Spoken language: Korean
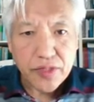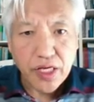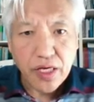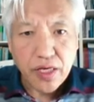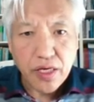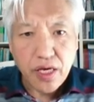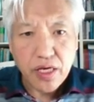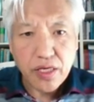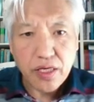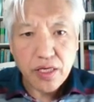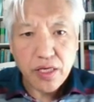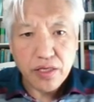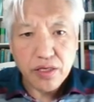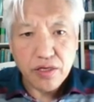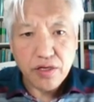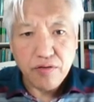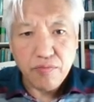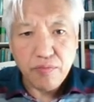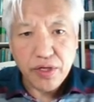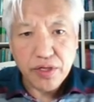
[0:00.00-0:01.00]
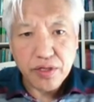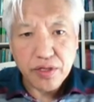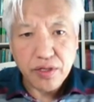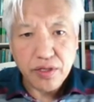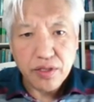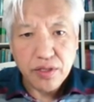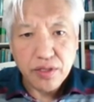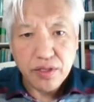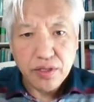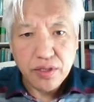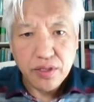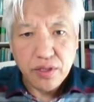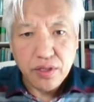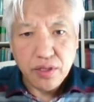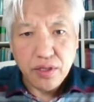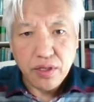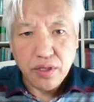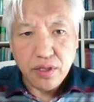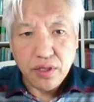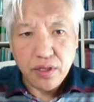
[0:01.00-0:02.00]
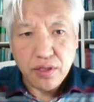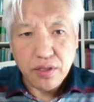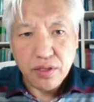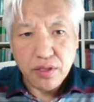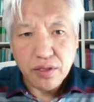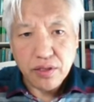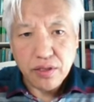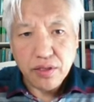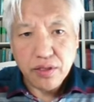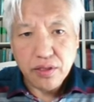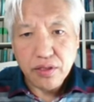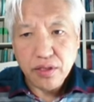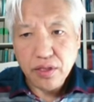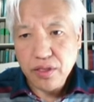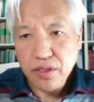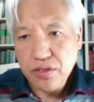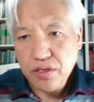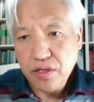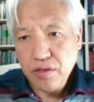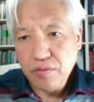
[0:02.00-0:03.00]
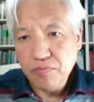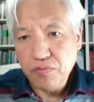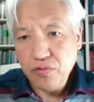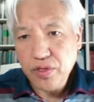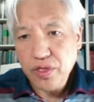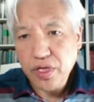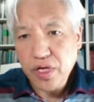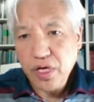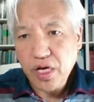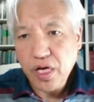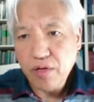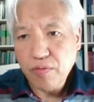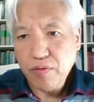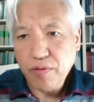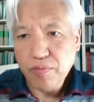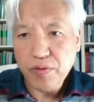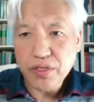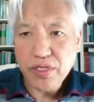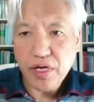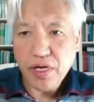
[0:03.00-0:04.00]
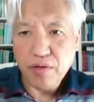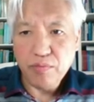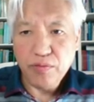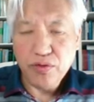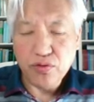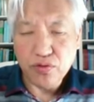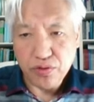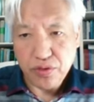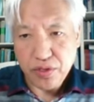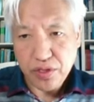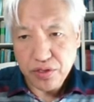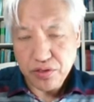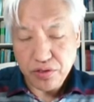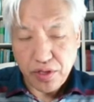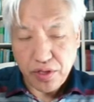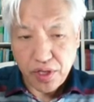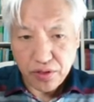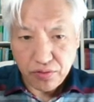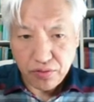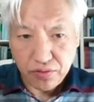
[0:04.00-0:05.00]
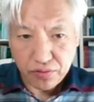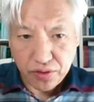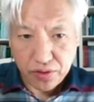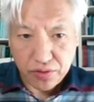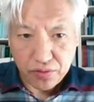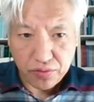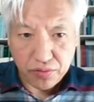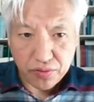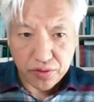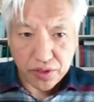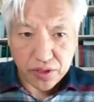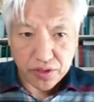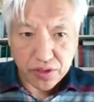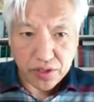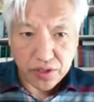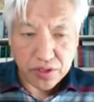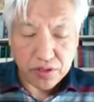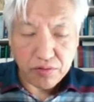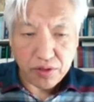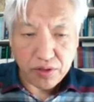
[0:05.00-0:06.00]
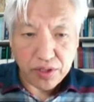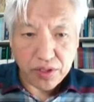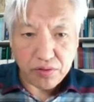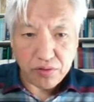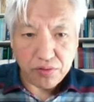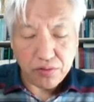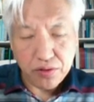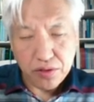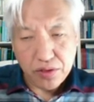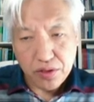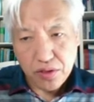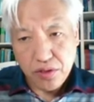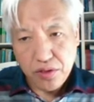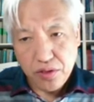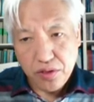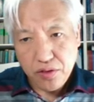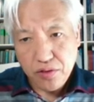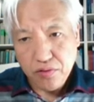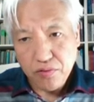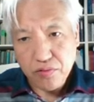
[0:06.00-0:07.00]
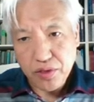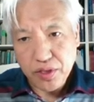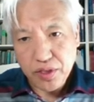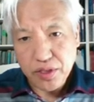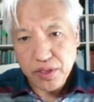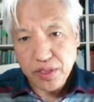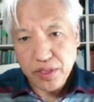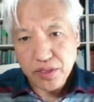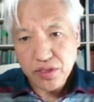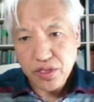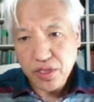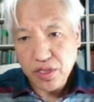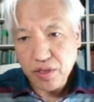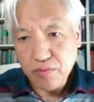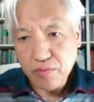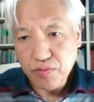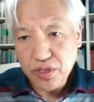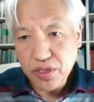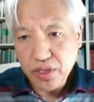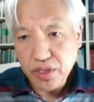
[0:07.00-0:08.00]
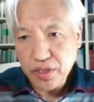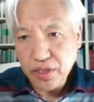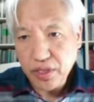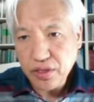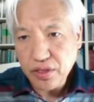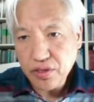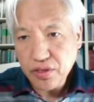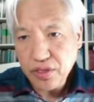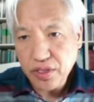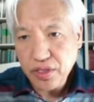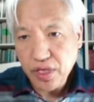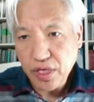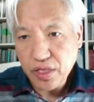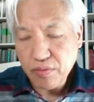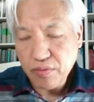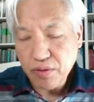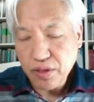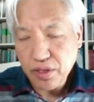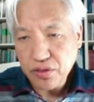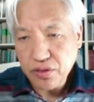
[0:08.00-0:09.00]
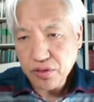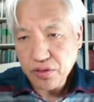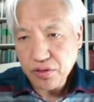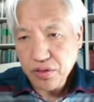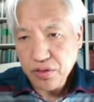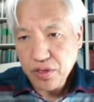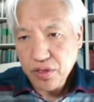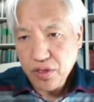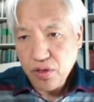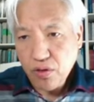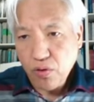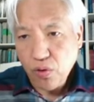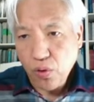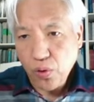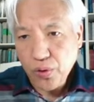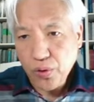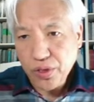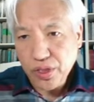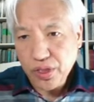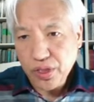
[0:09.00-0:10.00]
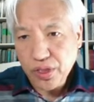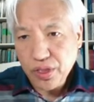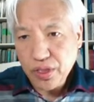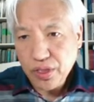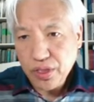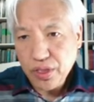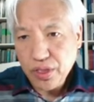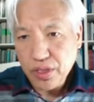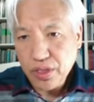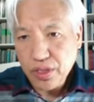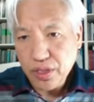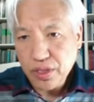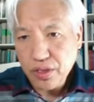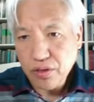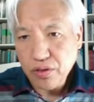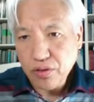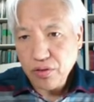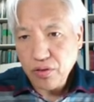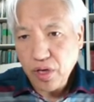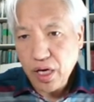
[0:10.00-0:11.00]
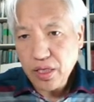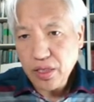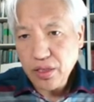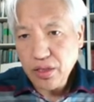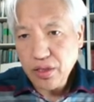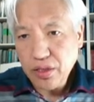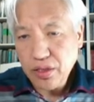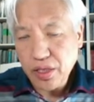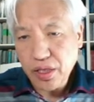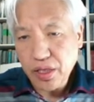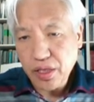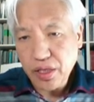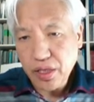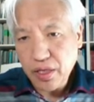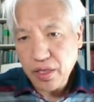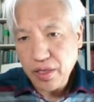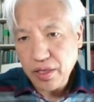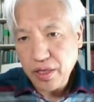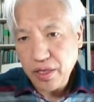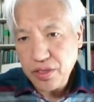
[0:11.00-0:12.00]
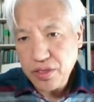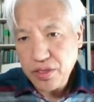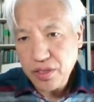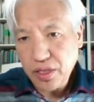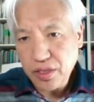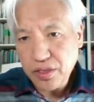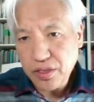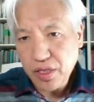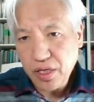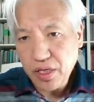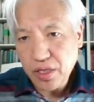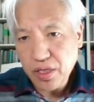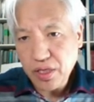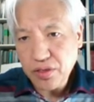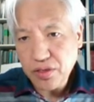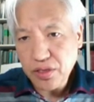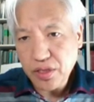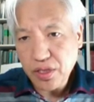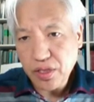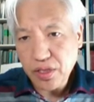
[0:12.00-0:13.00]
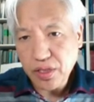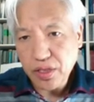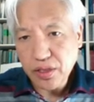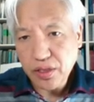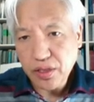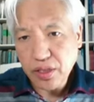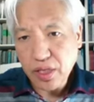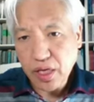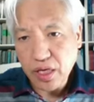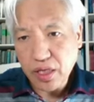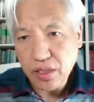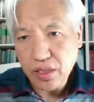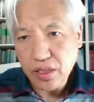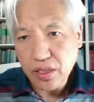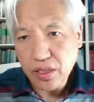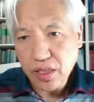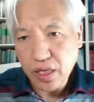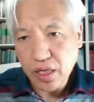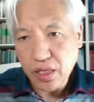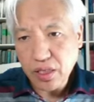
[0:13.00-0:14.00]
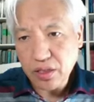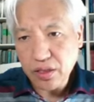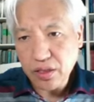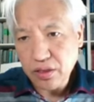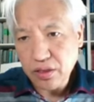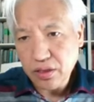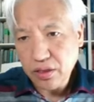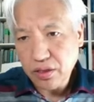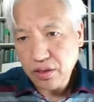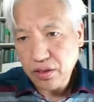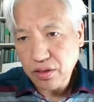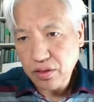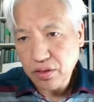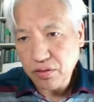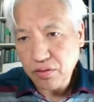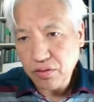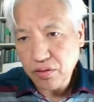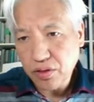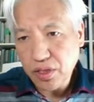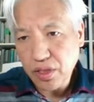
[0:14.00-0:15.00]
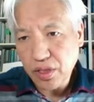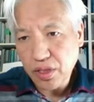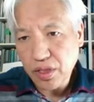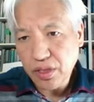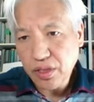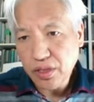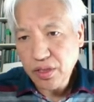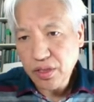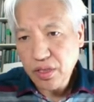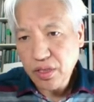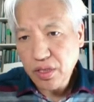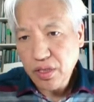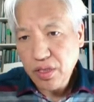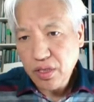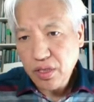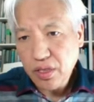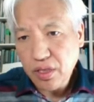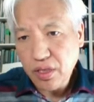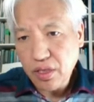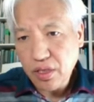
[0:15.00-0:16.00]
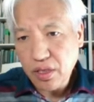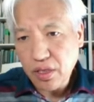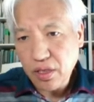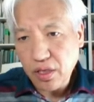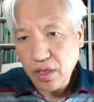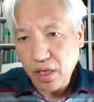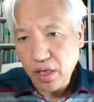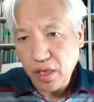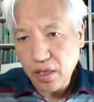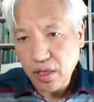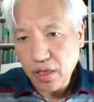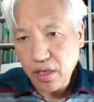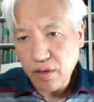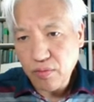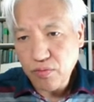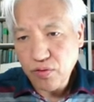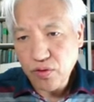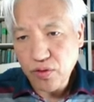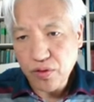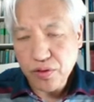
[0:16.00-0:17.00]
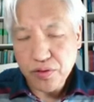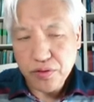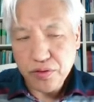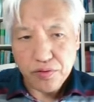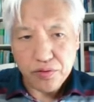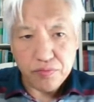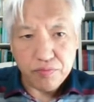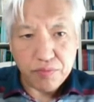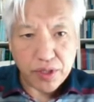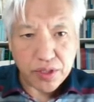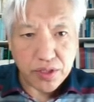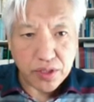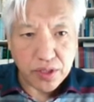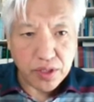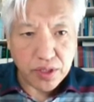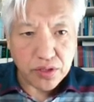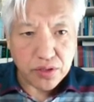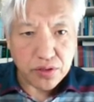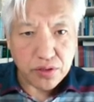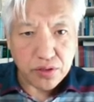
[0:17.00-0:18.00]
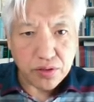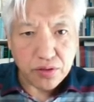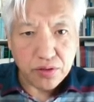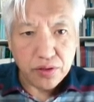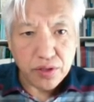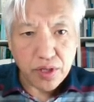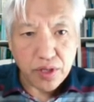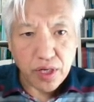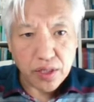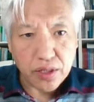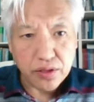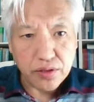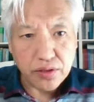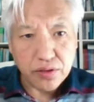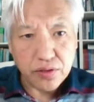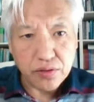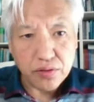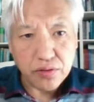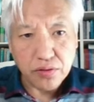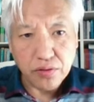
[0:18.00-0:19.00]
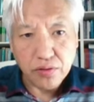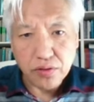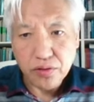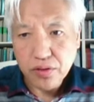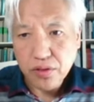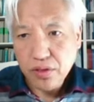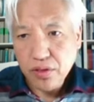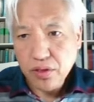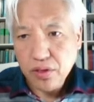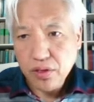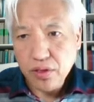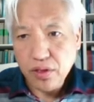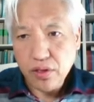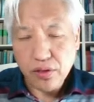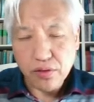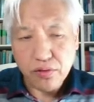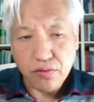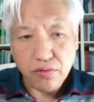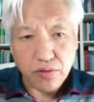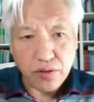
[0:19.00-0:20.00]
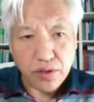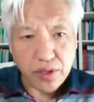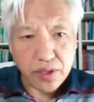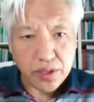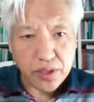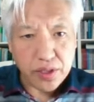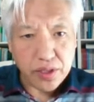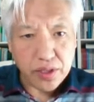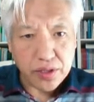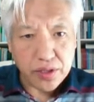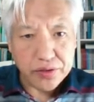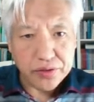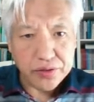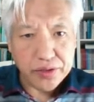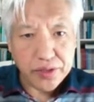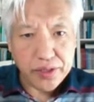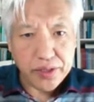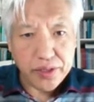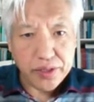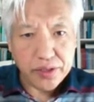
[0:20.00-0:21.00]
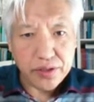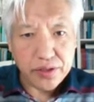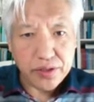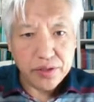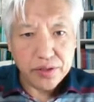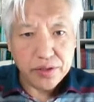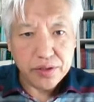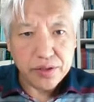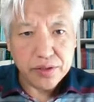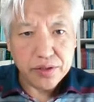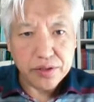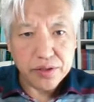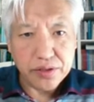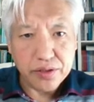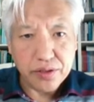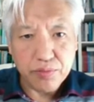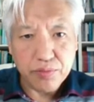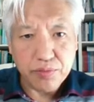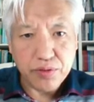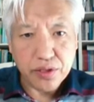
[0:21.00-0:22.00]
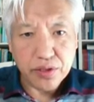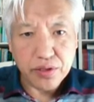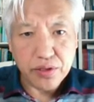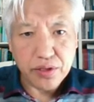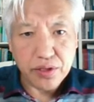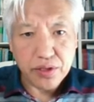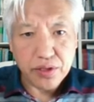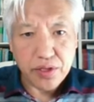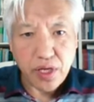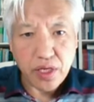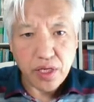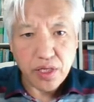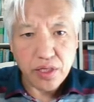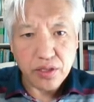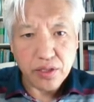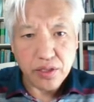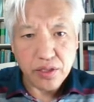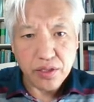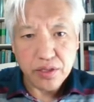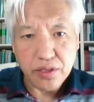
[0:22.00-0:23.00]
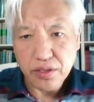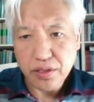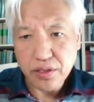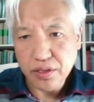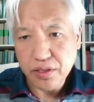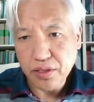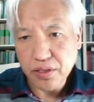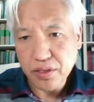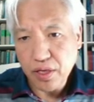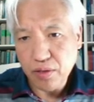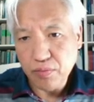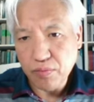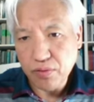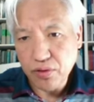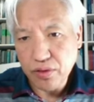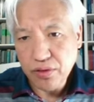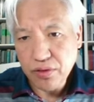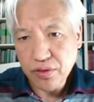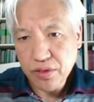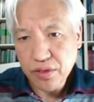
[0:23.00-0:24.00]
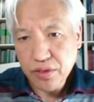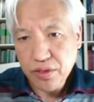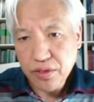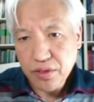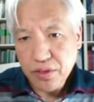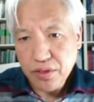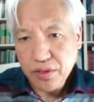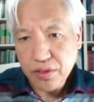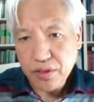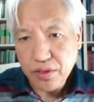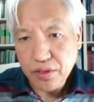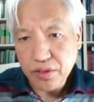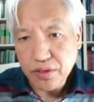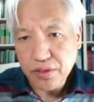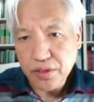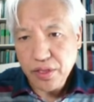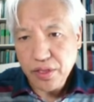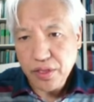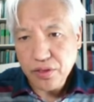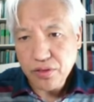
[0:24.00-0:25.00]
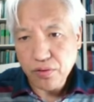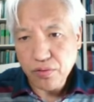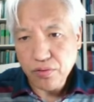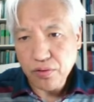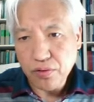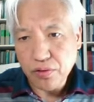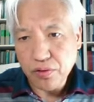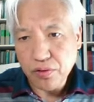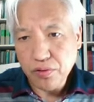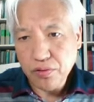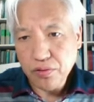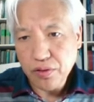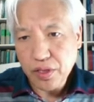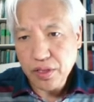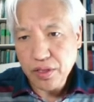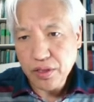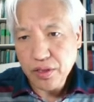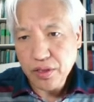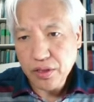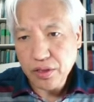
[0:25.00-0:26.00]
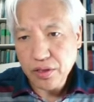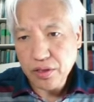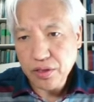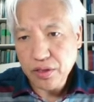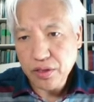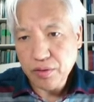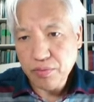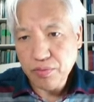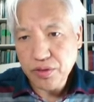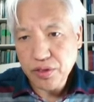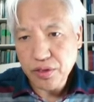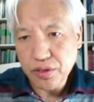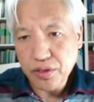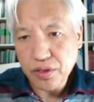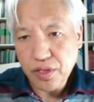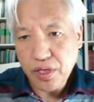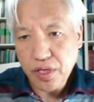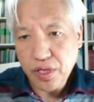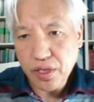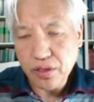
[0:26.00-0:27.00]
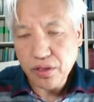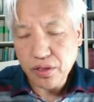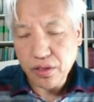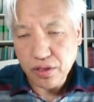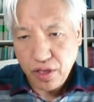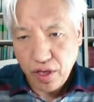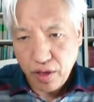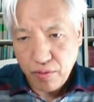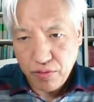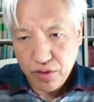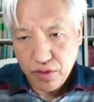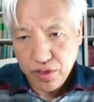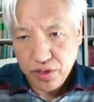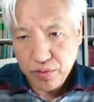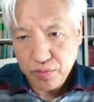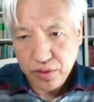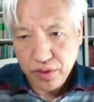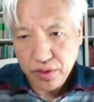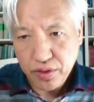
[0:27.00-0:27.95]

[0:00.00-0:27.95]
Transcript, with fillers: 행위의 열매를 어, 그러니까 참 우리가 하나님 앞에 삶이 중요하죠. 행동대로 우리가 결과대로 우리가 다 책임지게 될 것이다 이 말이죠. 오이 예, 그리고 악인들에게 라샤 사악한 자에게는 악, 악 그리고 기인은 어, 개, 괴물 마찬가지죠. 악인들도 어, 동일하게 그들의 어떤 어, 업적들 행위들 예, 괴물 어, 그의 손으로 하는 그런 업적들 행위들 accomplishment